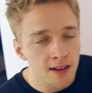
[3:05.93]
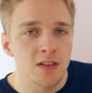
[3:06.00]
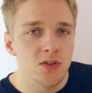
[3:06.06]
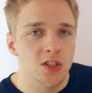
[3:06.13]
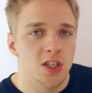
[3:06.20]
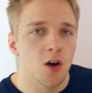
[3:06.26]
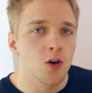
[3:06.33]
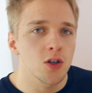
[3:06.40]

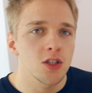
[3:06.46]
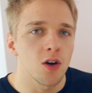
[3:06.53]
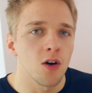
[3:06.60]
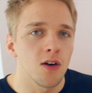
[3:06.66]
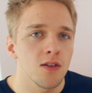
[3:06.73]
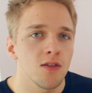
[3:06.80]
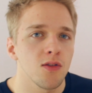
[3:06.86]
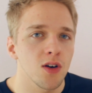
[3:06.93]
Mianowicie chodzi
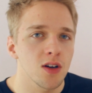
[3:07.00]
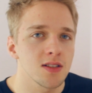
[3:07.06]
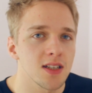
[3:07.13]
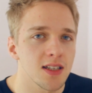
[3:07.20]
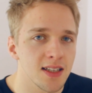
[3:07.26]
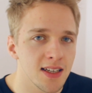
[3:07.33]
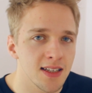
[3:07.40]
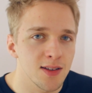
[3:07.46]
o
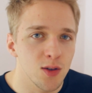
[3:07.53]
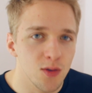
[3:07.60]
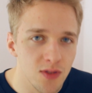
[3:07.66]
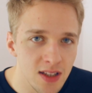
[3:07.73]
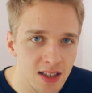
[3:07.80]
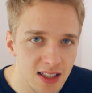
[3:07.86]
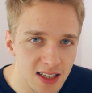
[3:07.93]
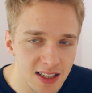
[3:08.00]
wchodzenie do
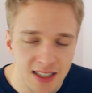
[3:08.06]
windy.